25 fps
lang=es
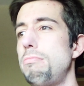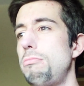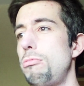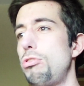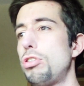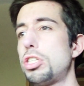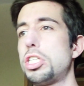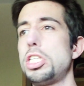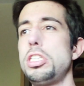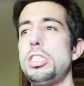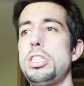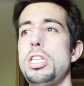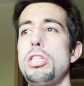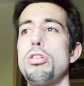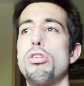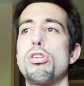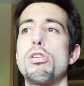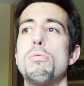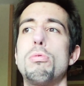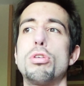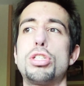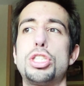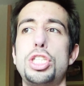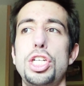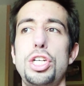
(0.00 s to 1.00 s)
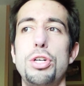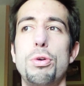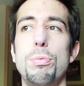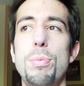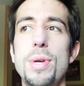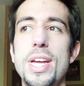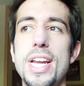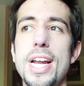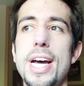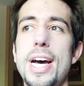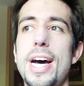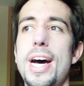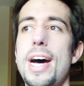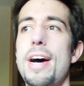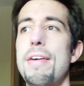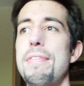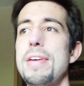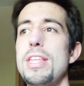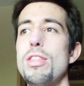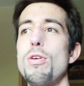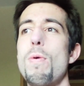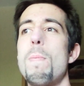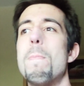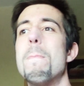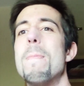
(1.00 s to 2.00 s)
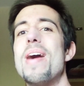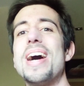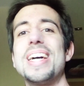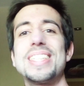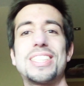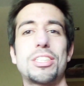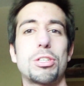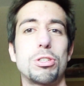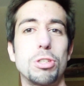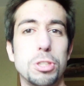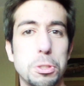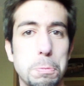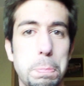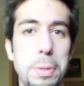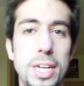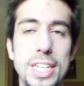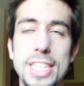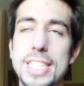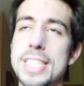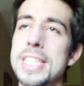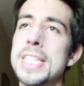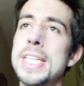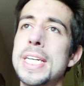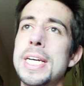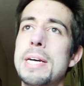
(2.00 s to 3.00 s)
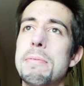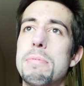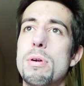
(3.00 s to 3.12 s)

lo he sentido como si hubiera habido más cosplays,